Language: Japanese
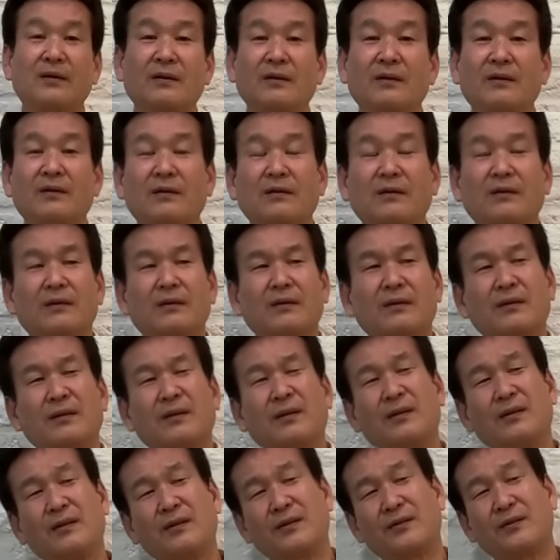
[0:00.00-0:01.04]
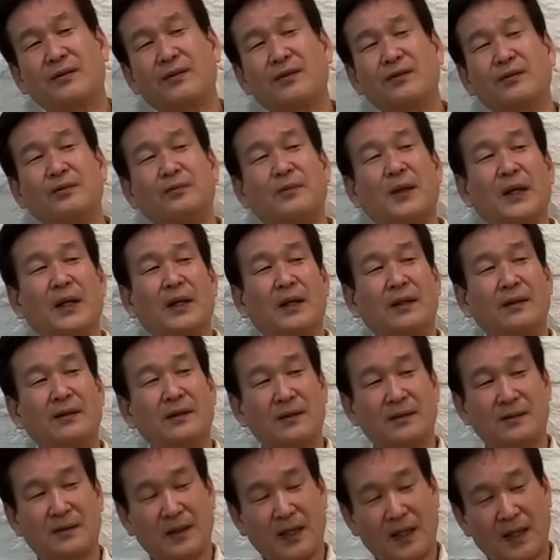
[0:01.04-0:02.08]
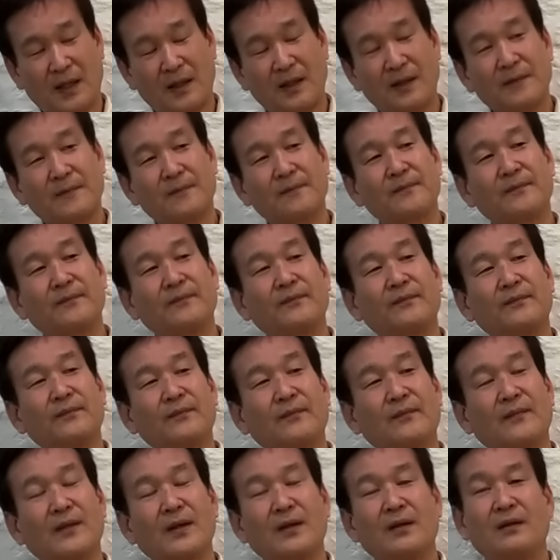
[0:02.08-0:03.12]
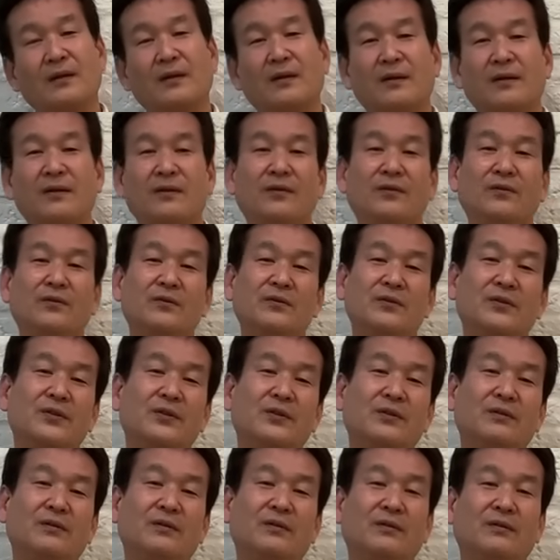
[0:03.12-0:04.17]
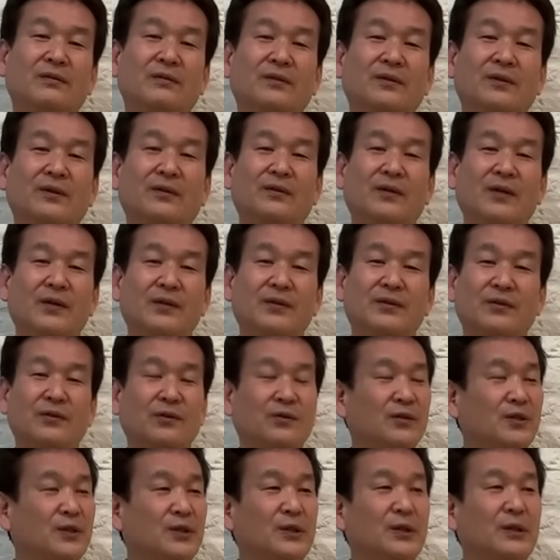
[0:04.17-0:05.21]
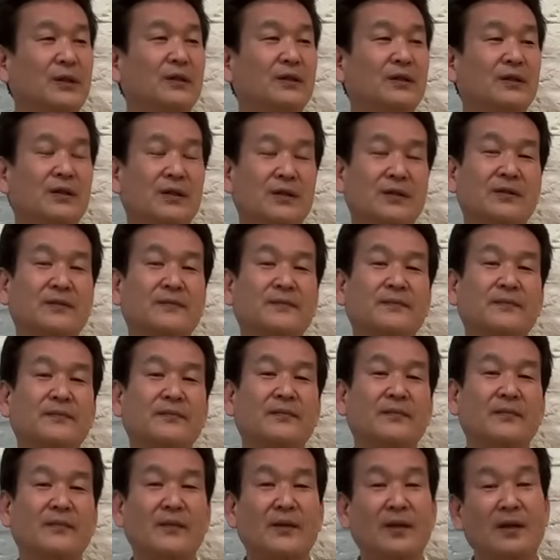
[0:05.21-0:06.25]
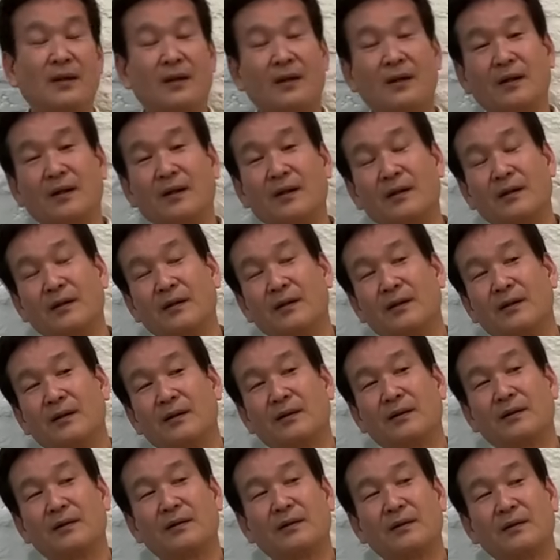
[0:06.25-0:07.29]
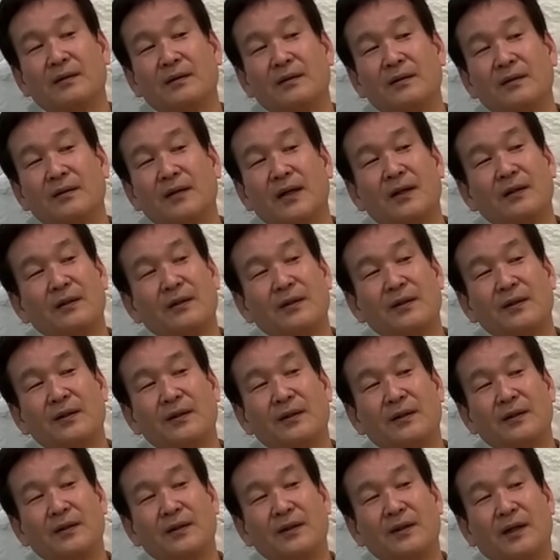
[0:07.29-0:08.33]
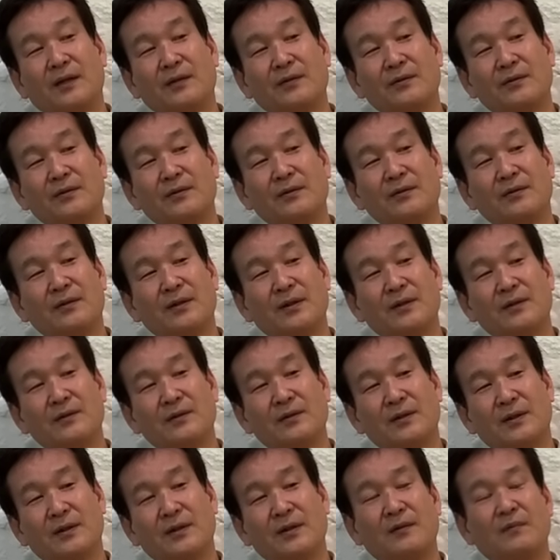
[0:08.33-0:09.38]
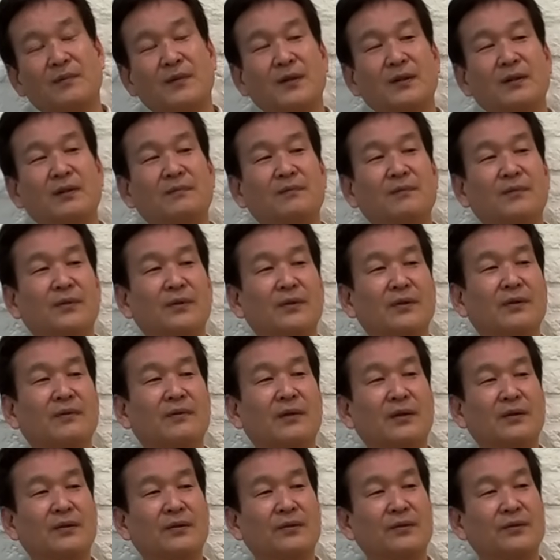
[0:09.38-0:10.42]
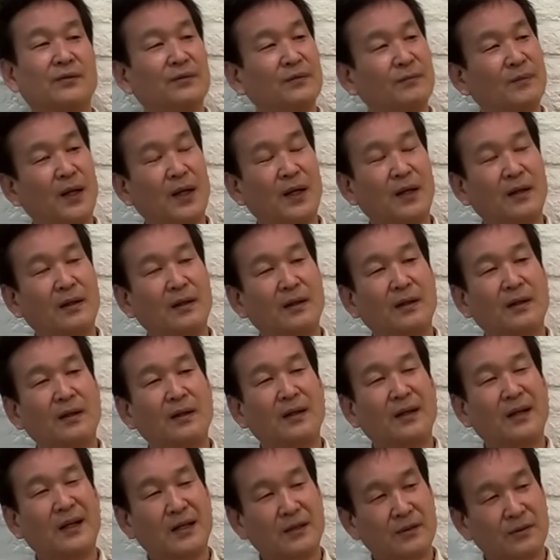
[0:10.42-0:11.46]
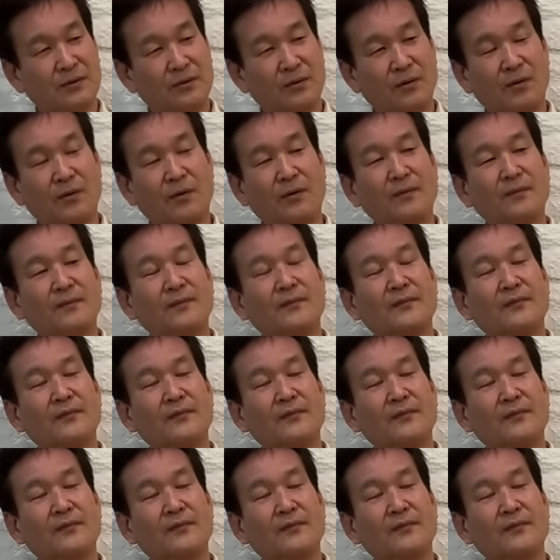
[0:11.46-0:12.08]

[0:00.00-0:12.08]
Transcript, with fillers: えー、キューバですか。日本人には非常に人気です。えー、なんで人気かというとですね、やっぱり日本ではキューバ、カストロ、